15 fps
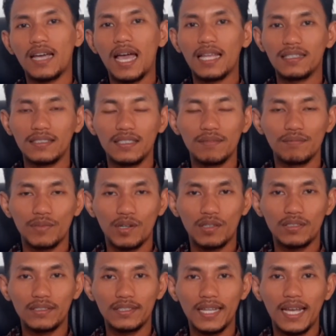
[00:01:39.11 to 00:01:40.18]
Ali
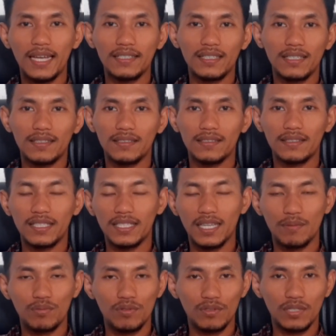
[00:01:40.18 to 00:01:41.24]
Imran ayat
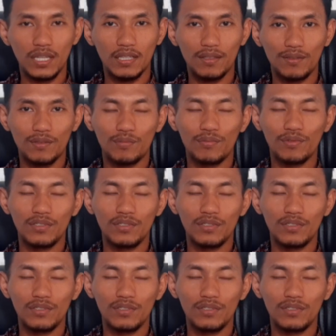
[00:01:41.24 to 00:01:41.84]
31.